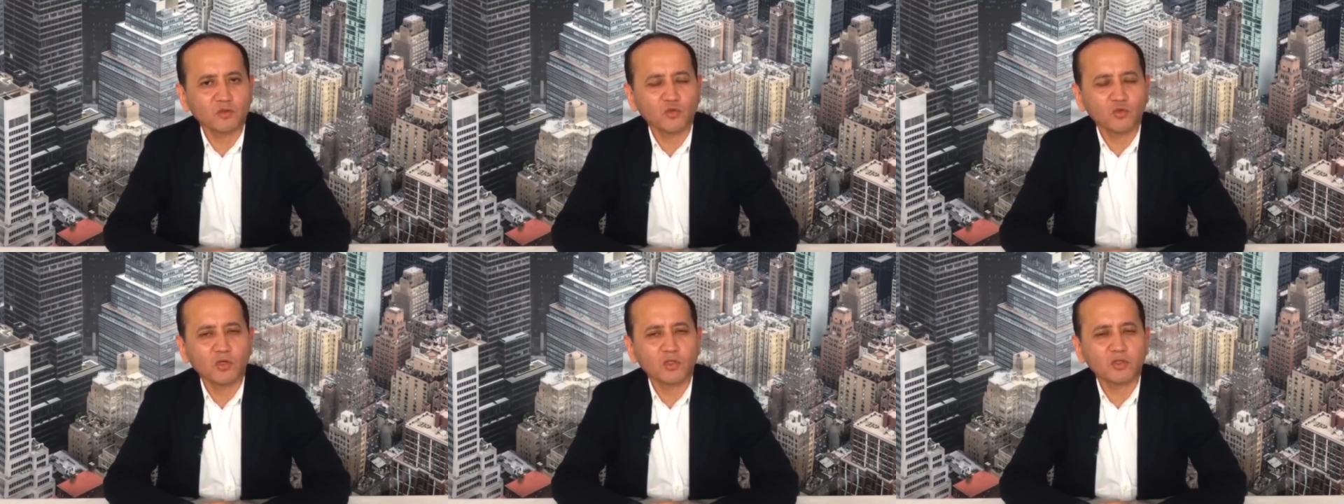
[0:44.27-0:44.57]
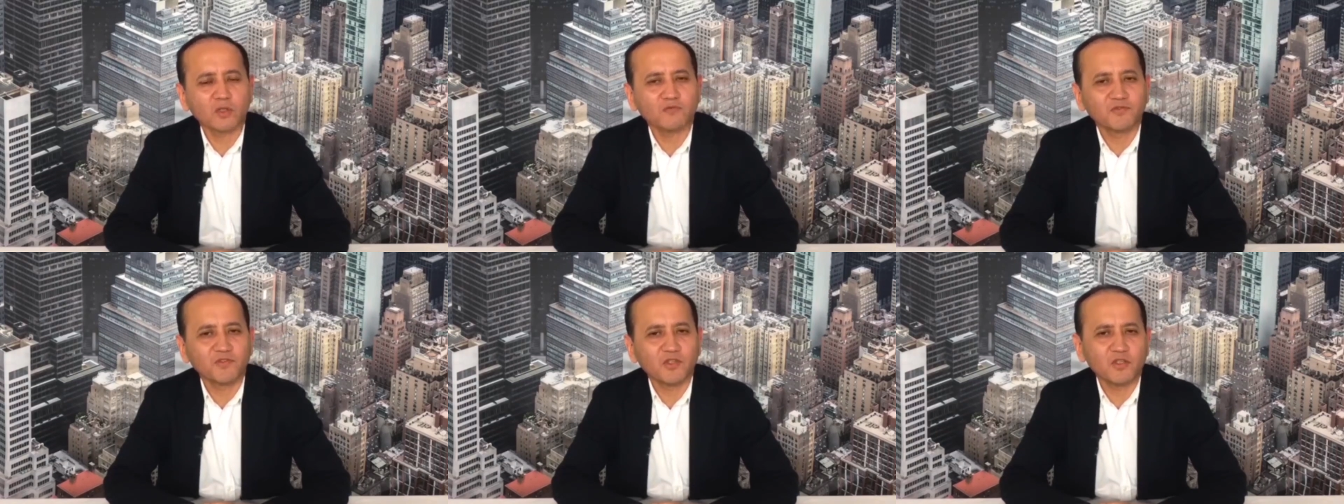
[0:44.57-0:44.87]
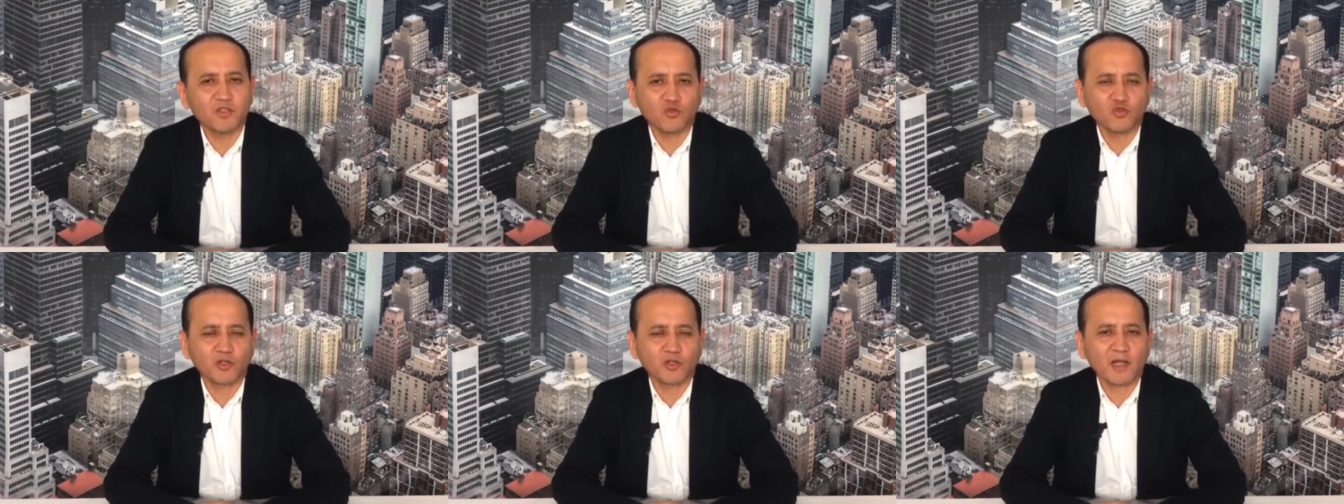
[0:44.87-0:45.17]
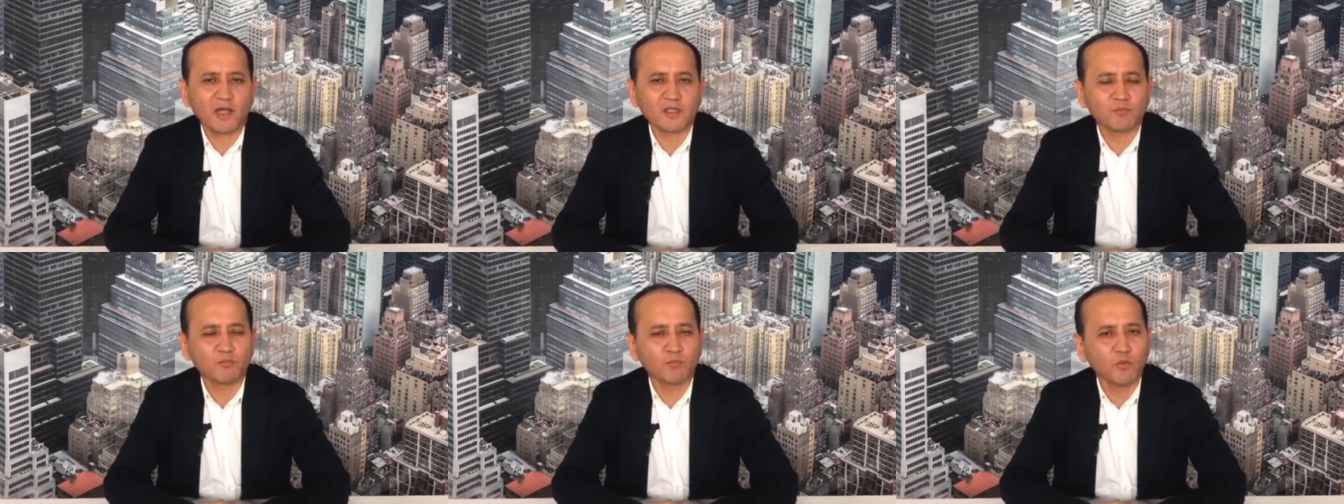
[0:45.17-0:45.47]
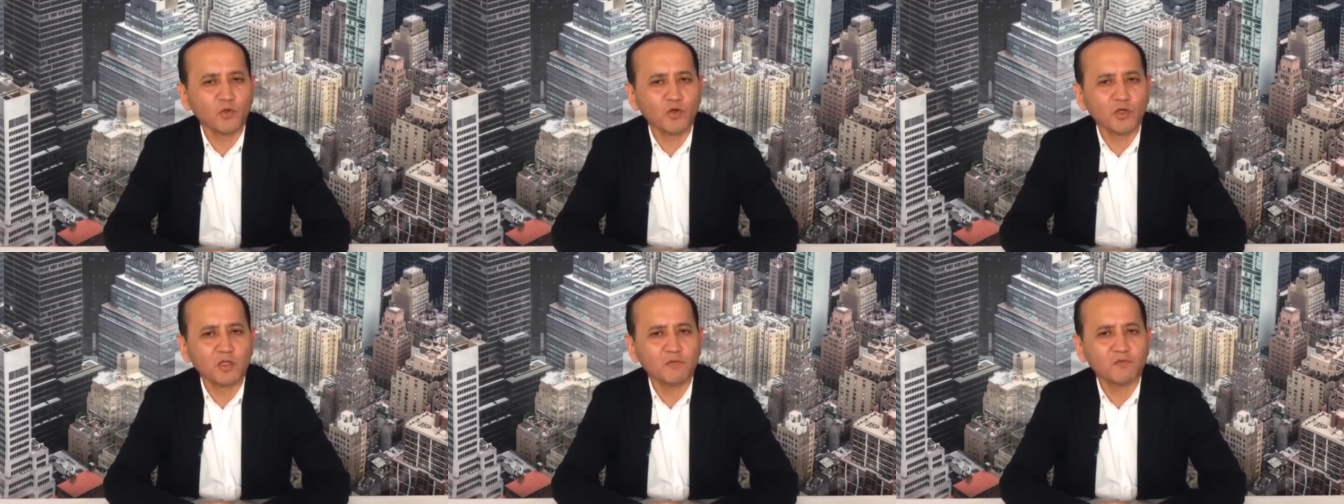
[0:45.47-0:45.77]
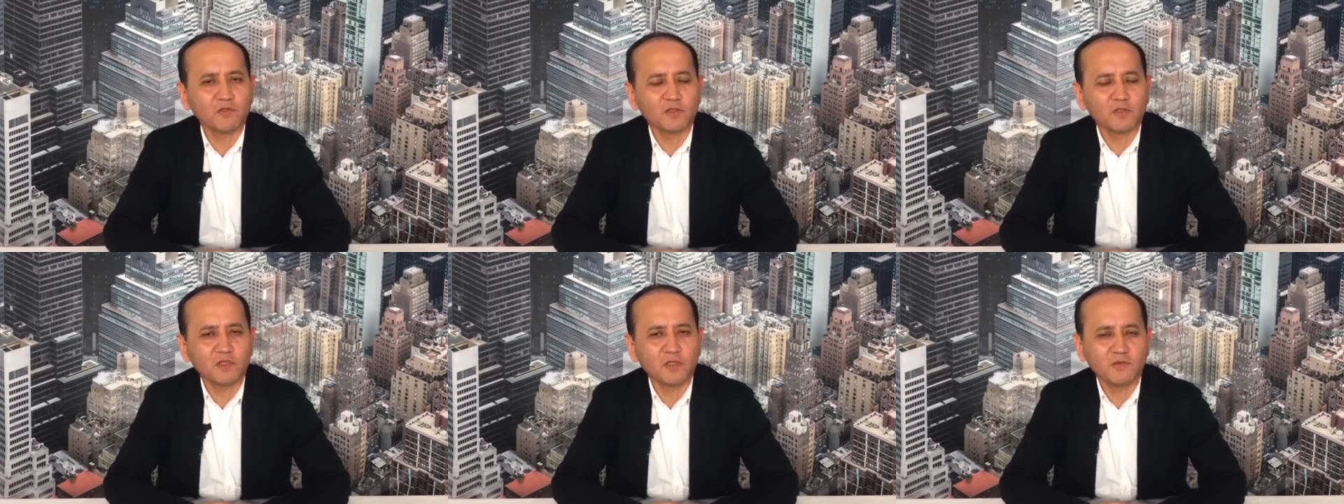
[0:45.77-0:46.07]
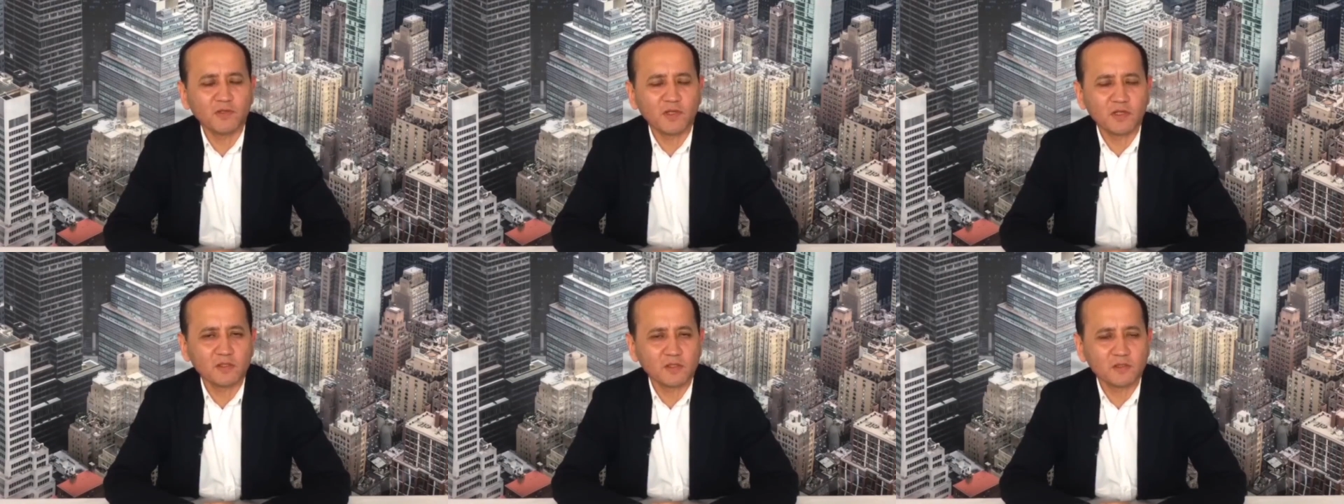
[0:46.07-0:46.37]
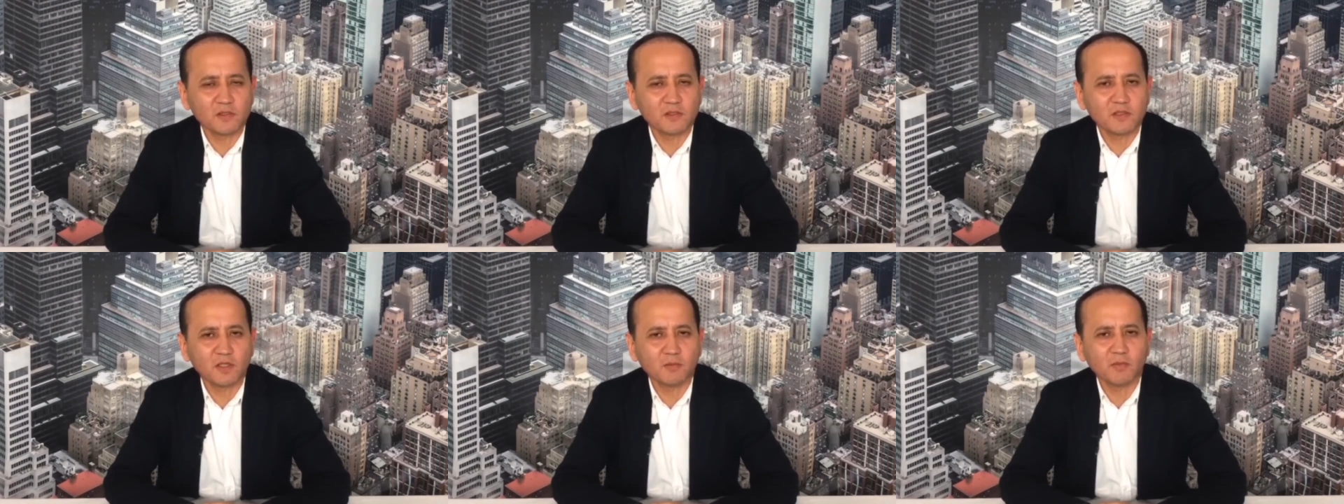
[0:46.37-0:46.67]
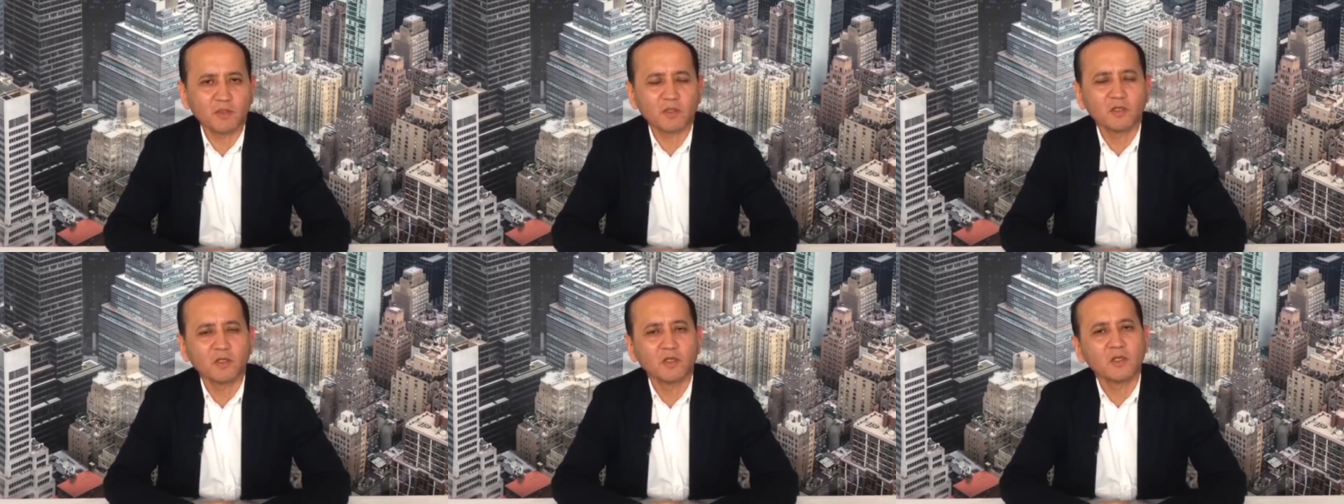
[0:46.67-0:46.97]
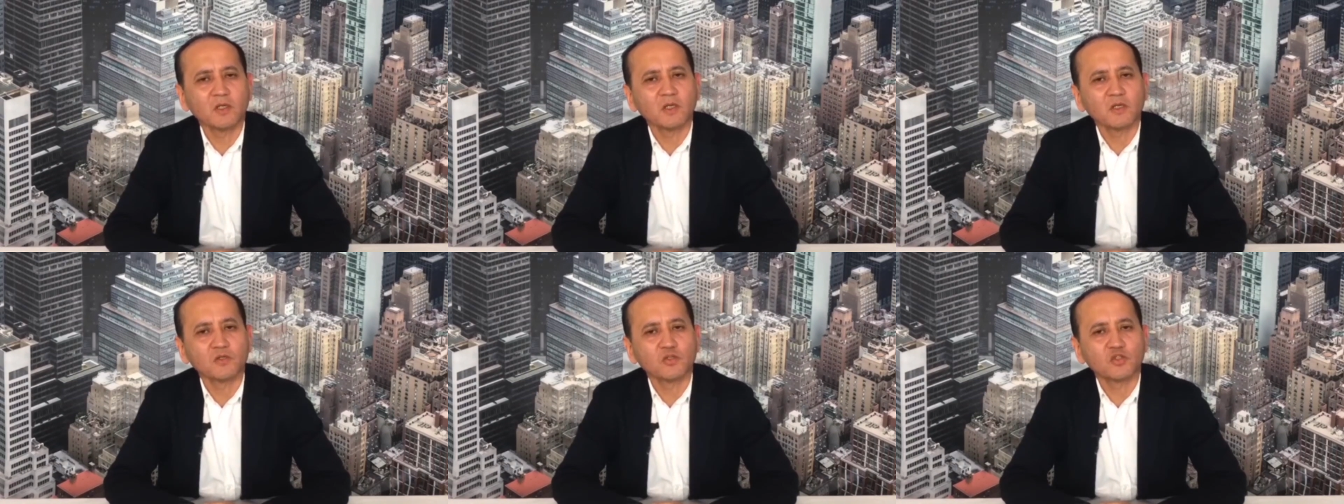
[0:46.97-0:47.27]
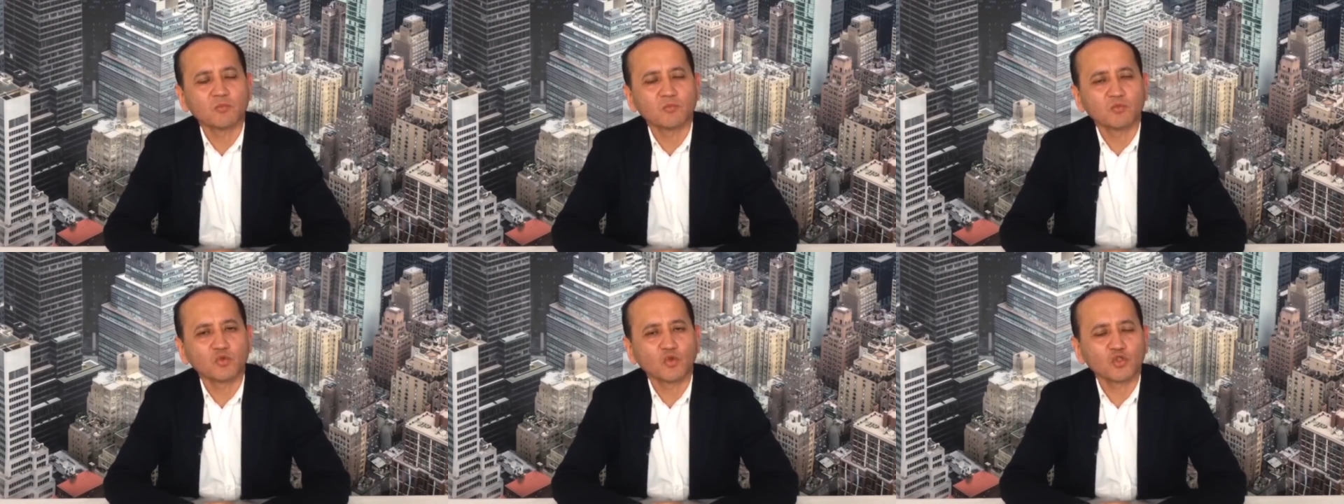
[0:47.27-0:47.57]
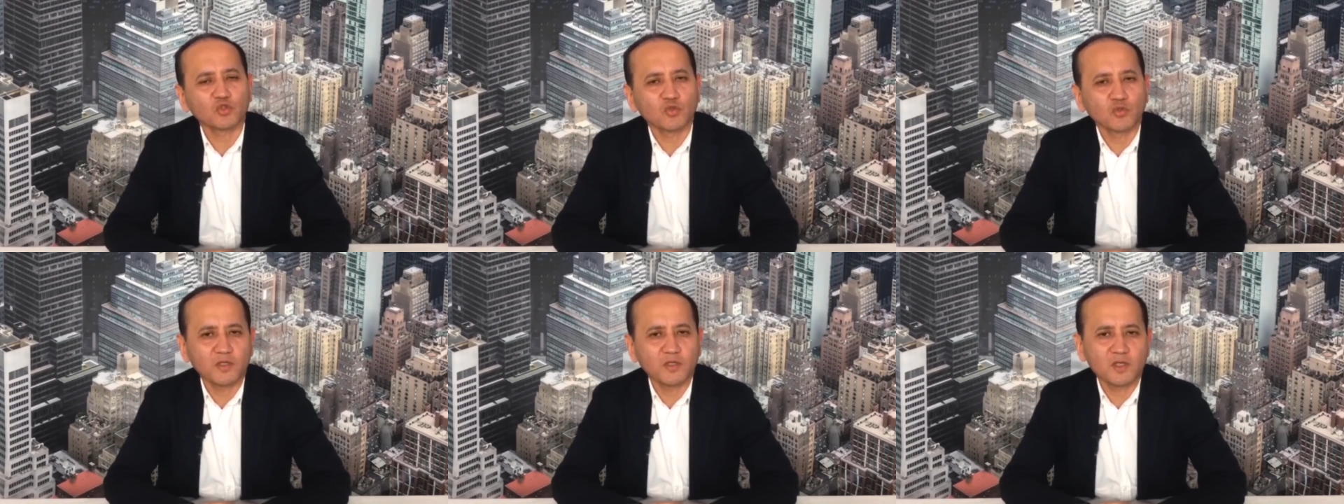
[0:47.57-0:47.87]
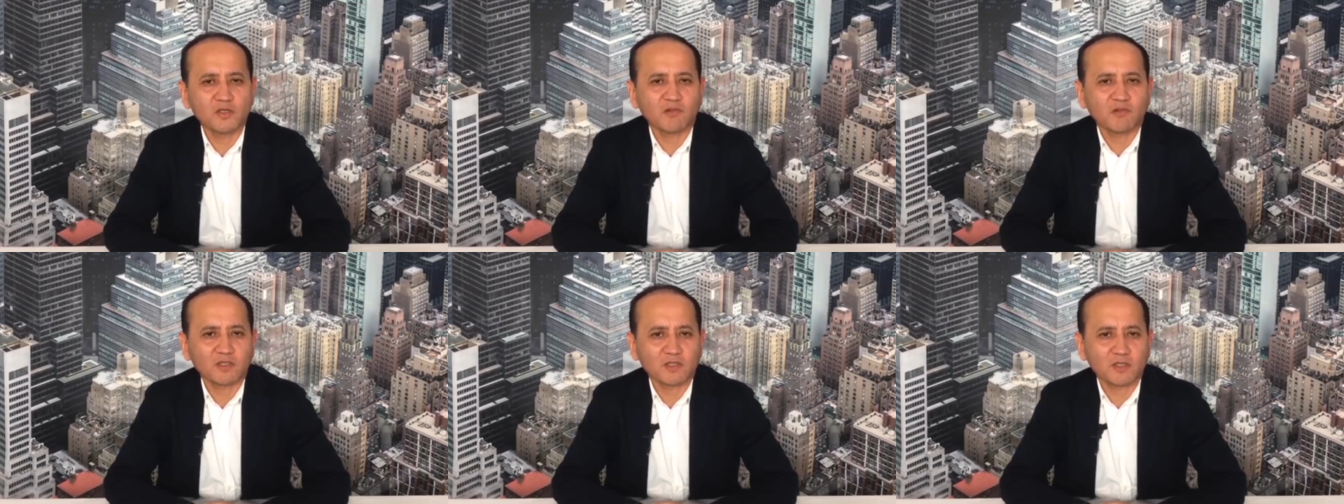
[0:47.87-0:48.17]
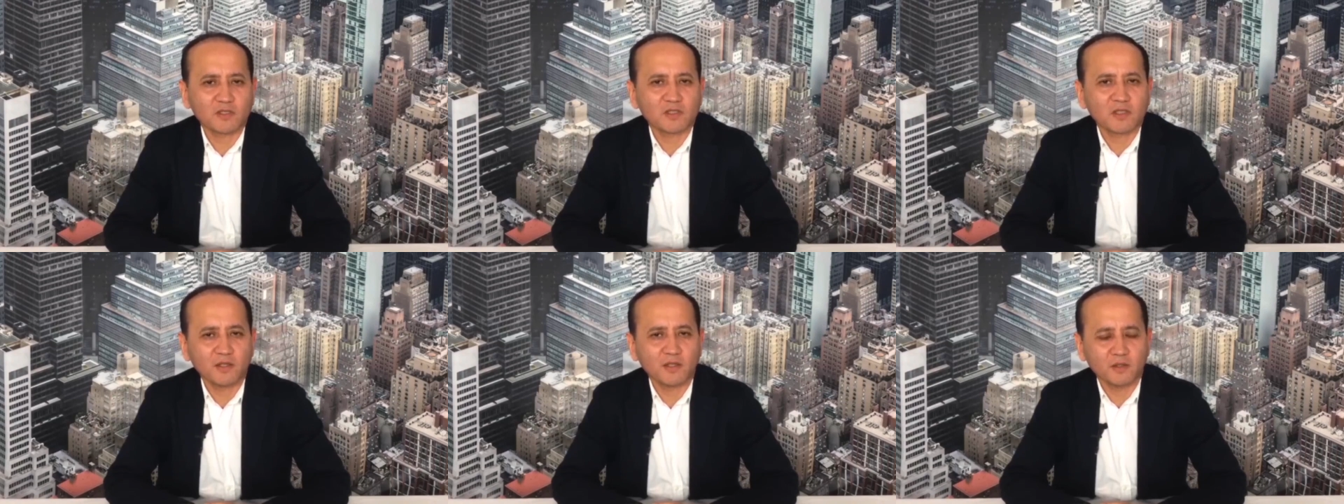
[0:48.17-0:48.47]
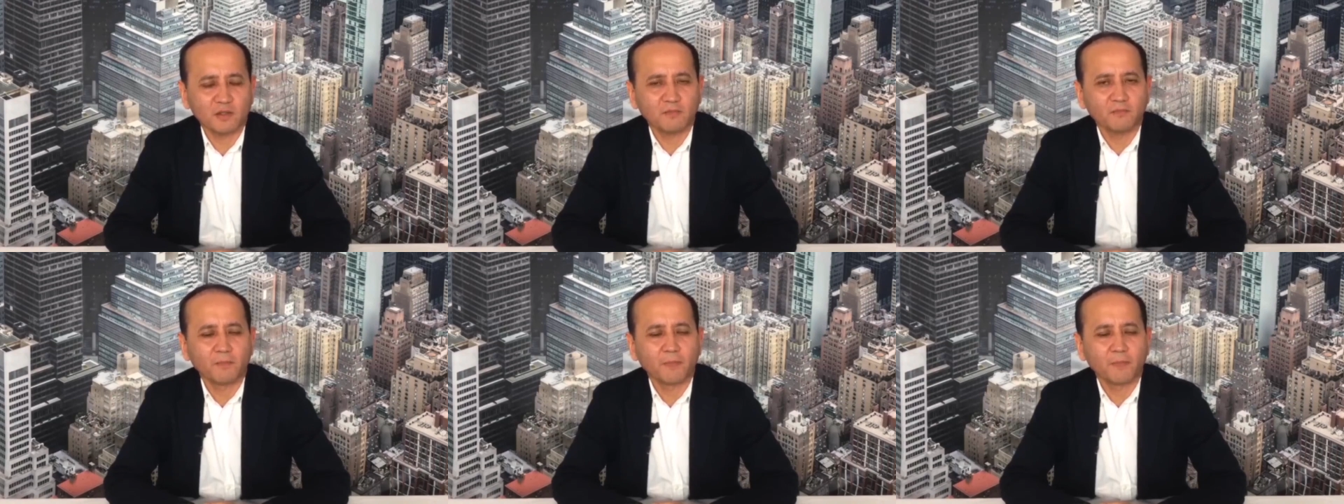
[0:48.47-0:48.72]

но это в тысячу раз более эффективная система, чем то, что есть в Казахстане.